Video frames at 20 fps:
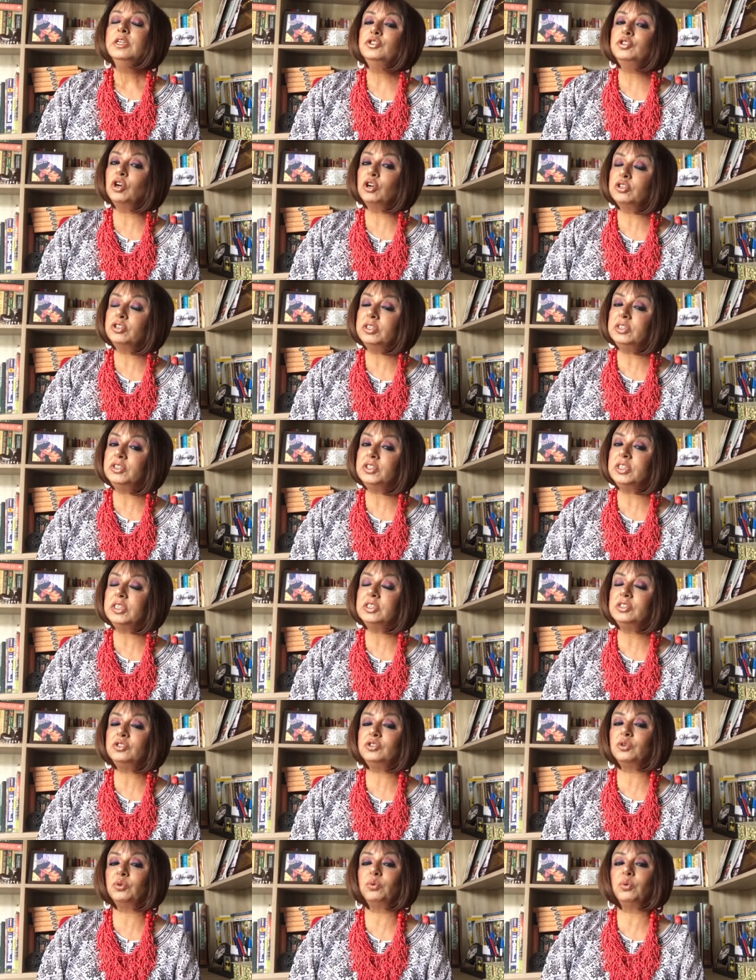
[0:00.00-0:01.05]
चौथी
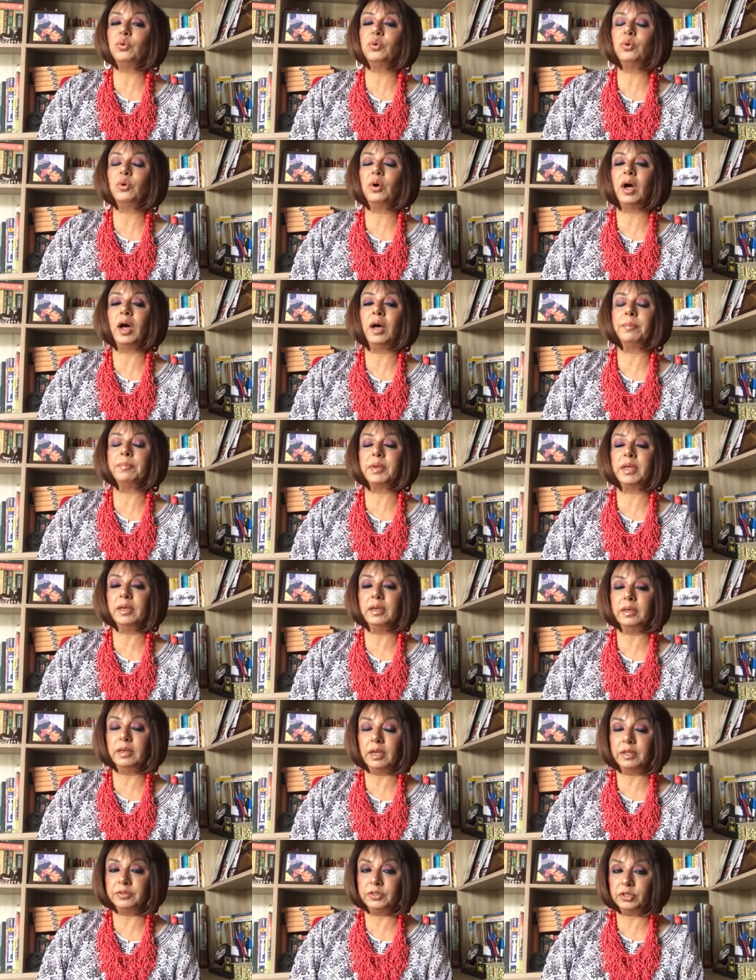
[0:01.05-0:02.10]
चीज़ जो आपके
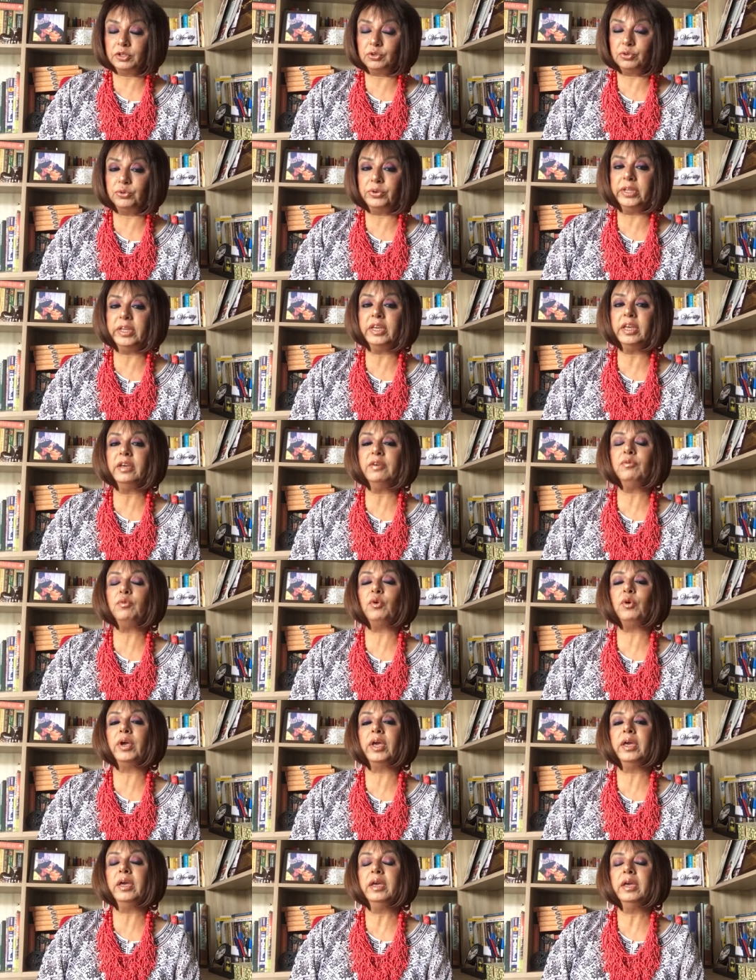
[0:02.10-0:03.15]
अंदर ढूंढेंगे वो
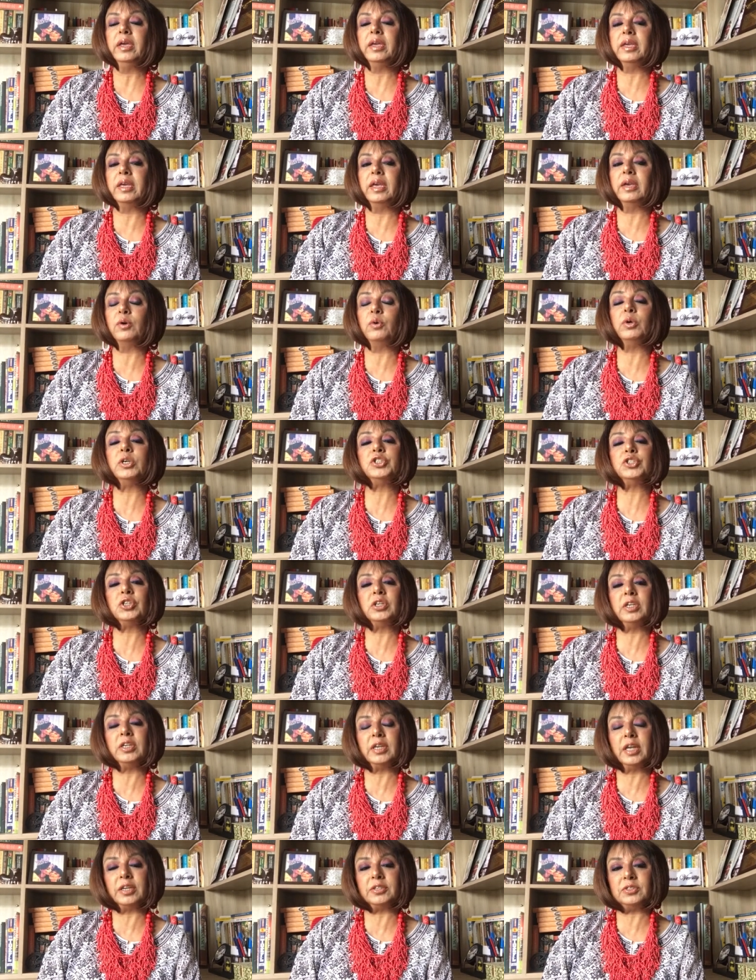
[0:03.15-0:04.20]
है कि क्वेश्चन
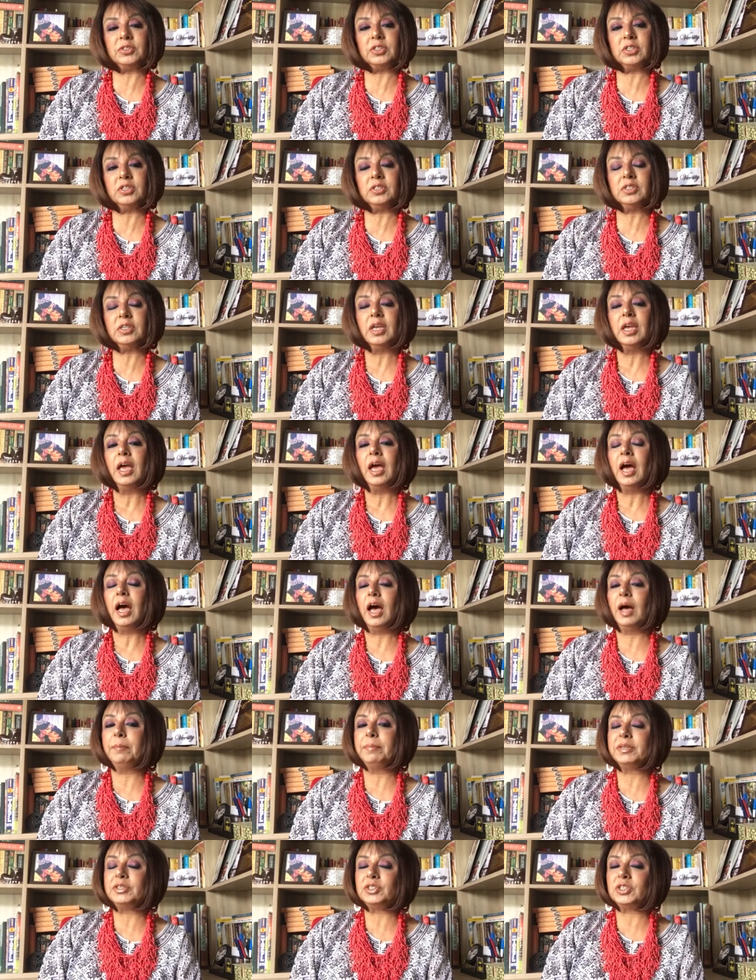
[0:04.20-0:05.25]
एंड आंसर्स
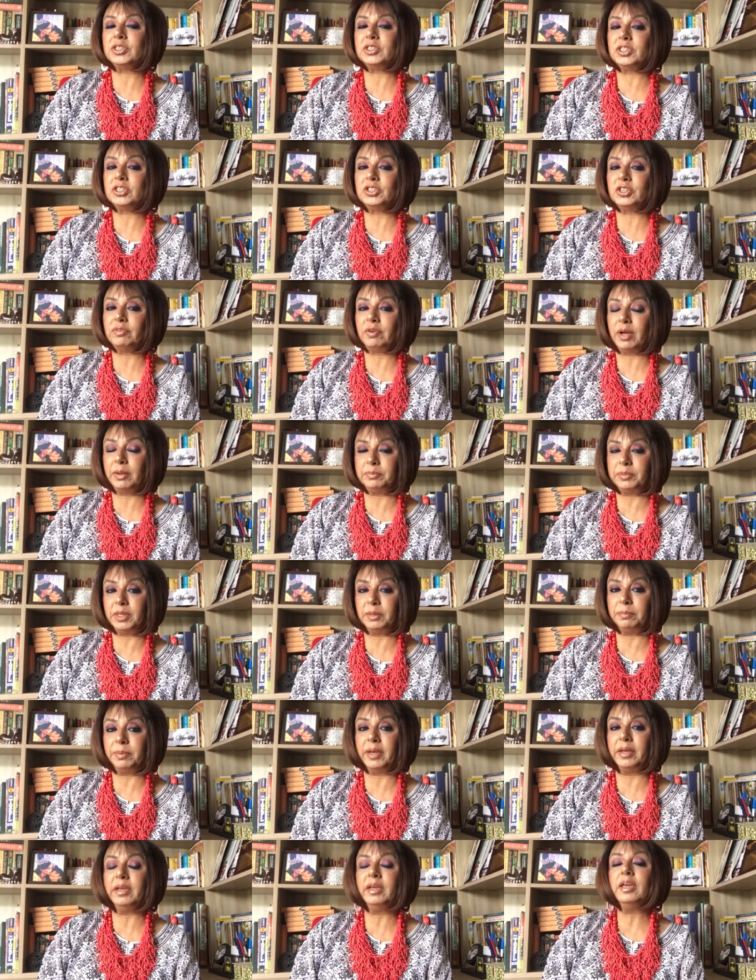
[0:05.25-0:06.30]
आप अच्छे से जवाब दे
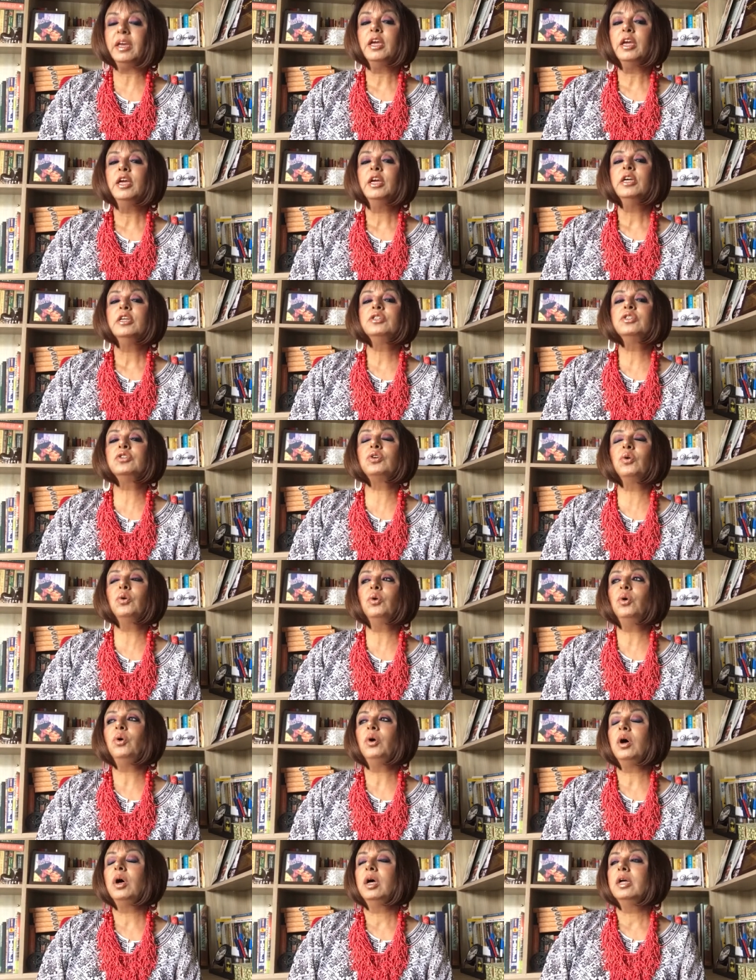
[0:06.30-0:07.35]
पाएँ सो
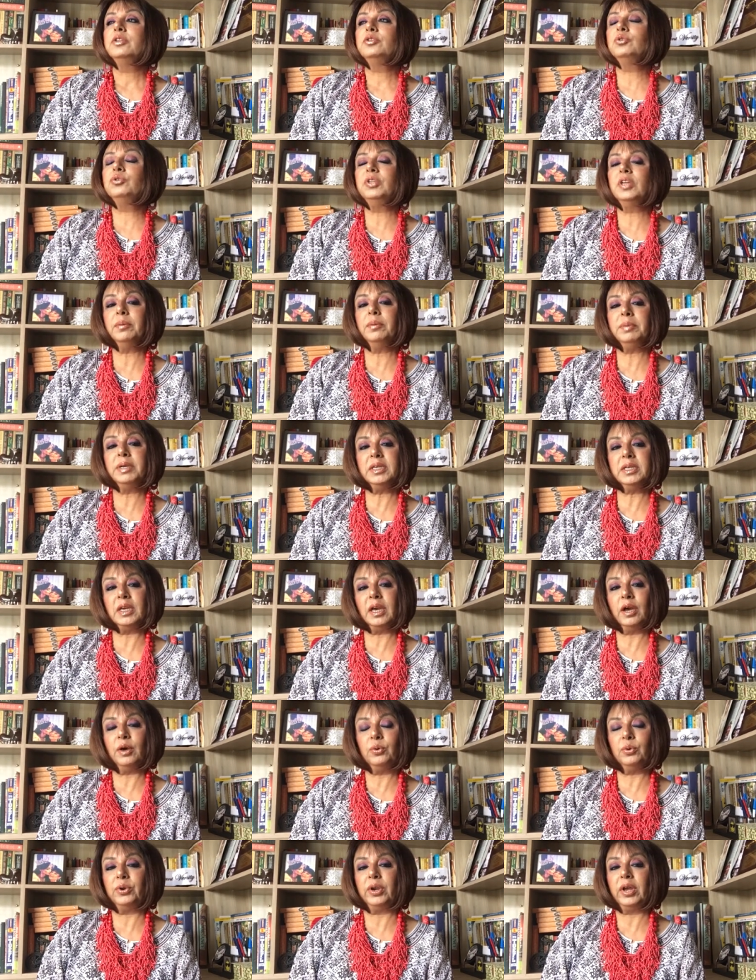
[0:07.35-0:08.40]
so, दुनिया में क्या
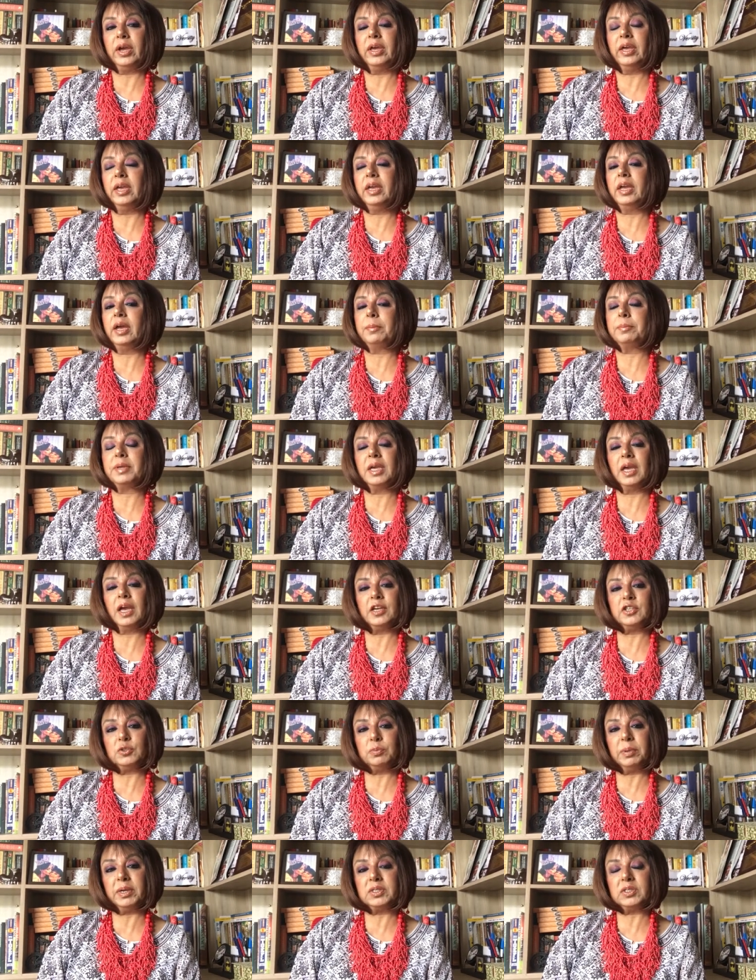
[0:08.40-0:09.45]
हो रहा है आपके
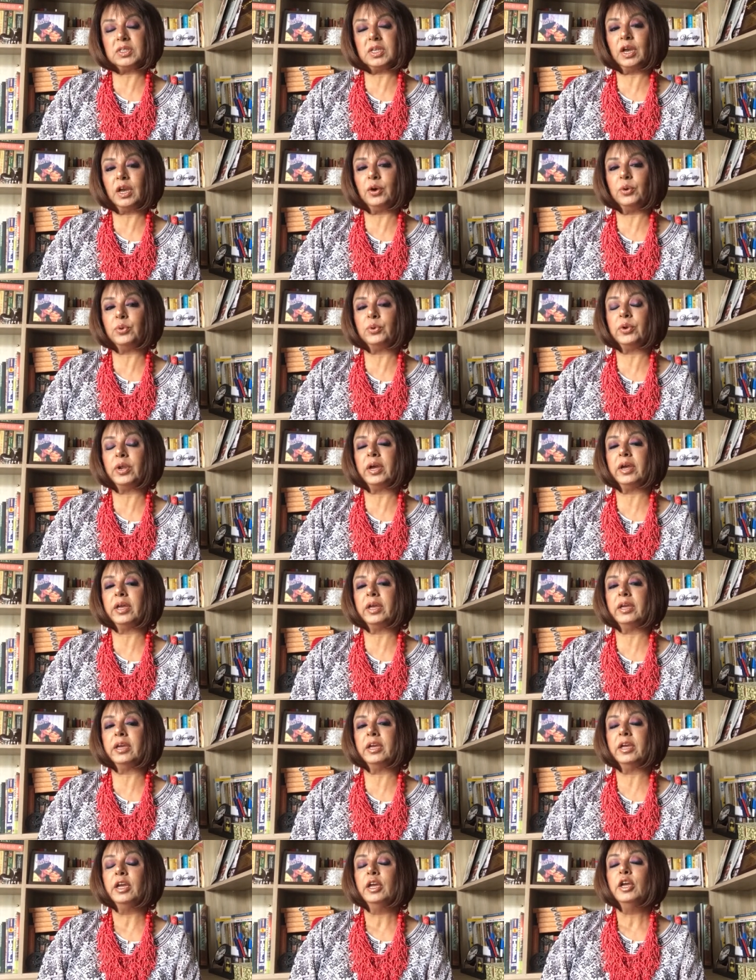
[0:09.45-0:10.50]
आसपास क्या हो रहा
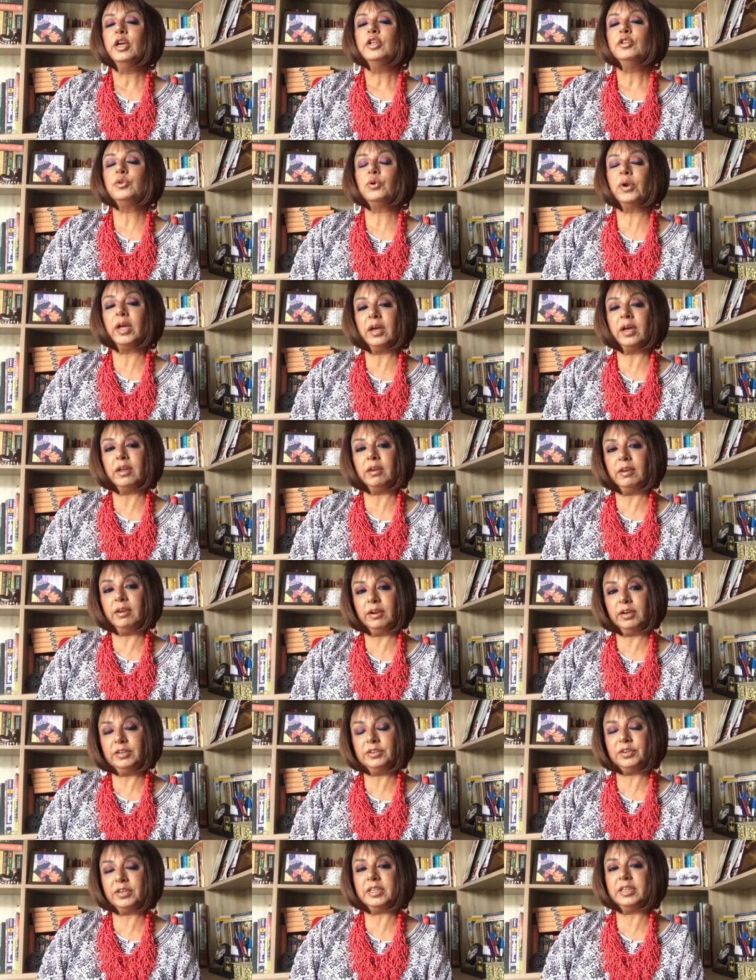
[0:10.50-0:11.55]
है थोड़ा
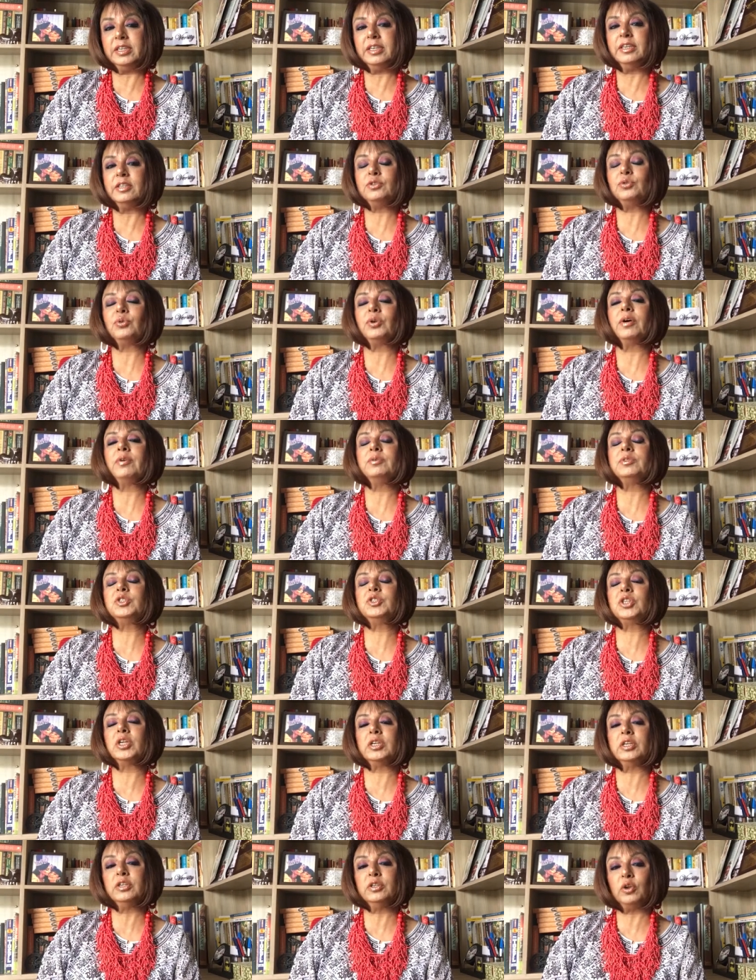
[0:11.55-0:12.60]
अलर्ट रहिए थोड़ा
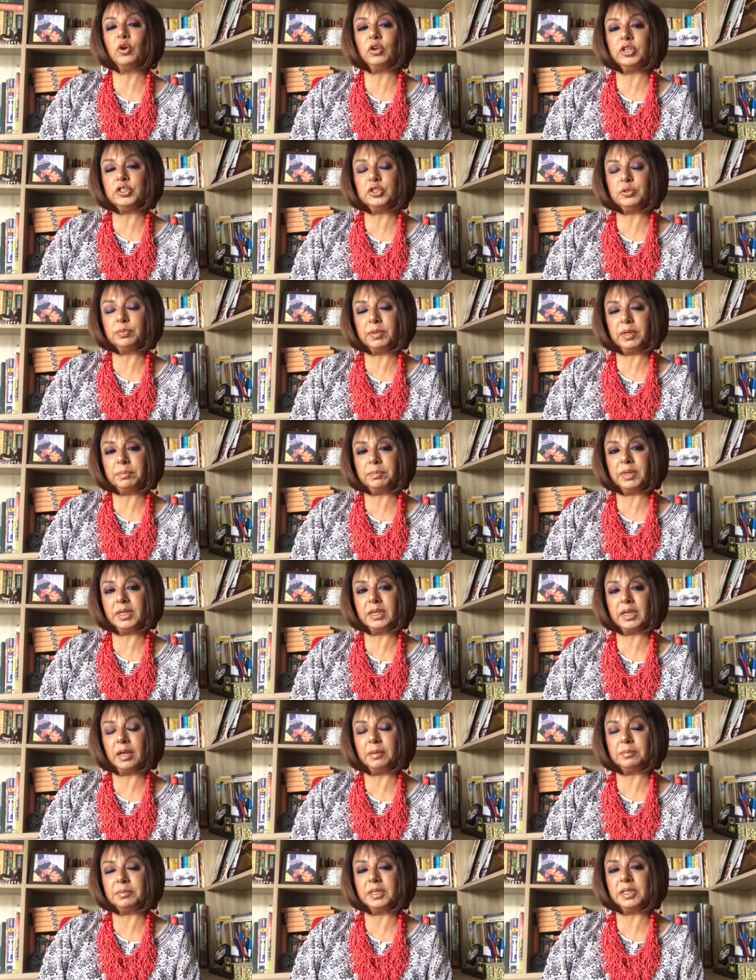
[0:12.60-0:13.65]
जनरल नॉलेज पे अपने
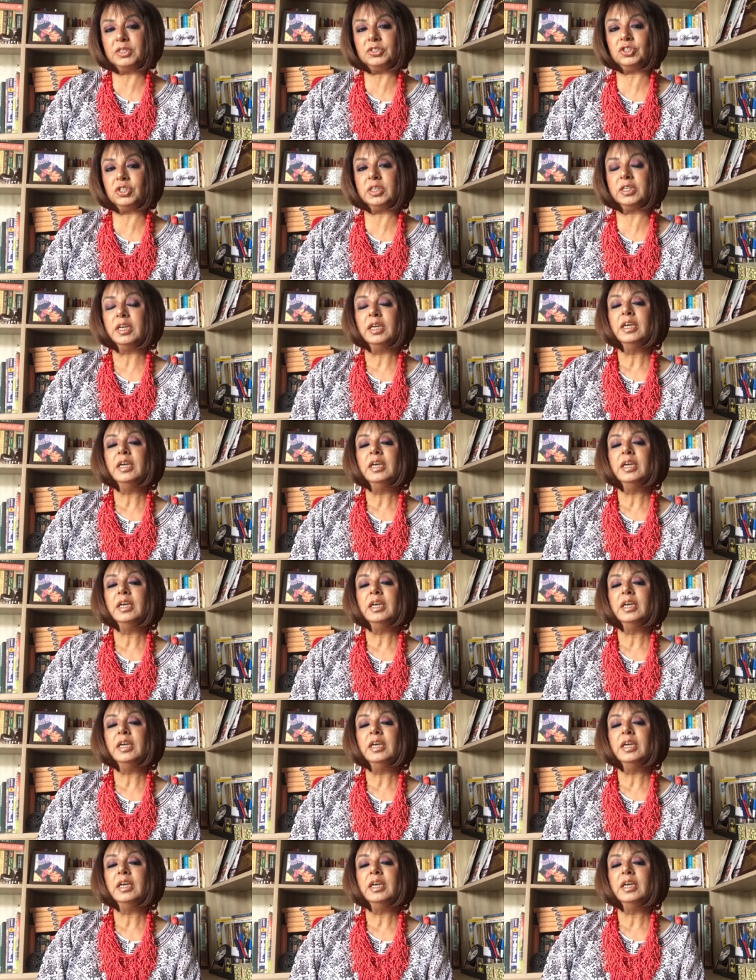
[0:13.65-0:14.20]
काम कीजिए